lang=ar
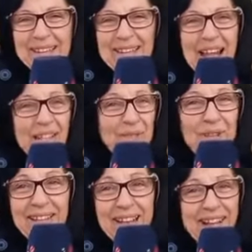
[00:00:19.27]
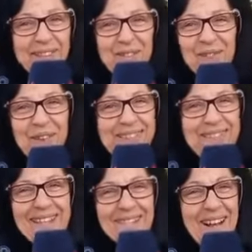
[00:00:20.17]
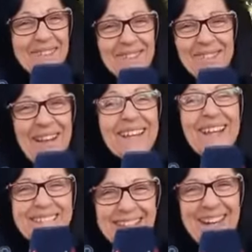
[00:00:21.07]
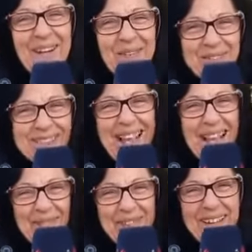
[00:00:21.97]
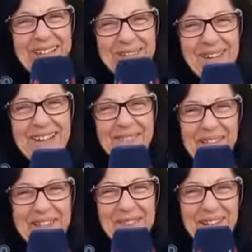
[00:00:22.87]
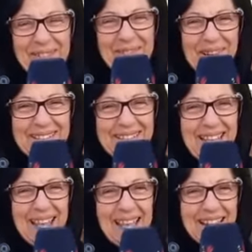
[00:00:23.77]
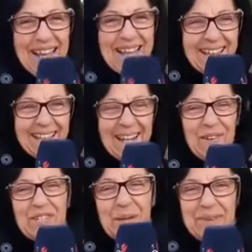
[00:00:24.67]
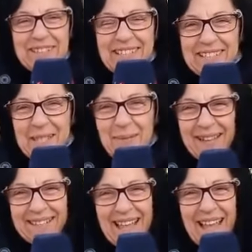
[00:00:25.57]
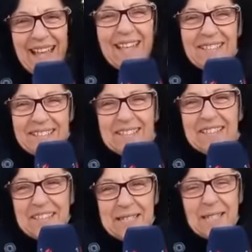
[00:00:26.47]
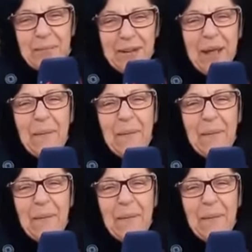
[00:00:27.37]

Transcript: لا أظن أنها صدفة وأظن أنها ترقب الصحافة لمعرفة المعلومات الأخيرة وجميع الترتيبات التي ستترتب على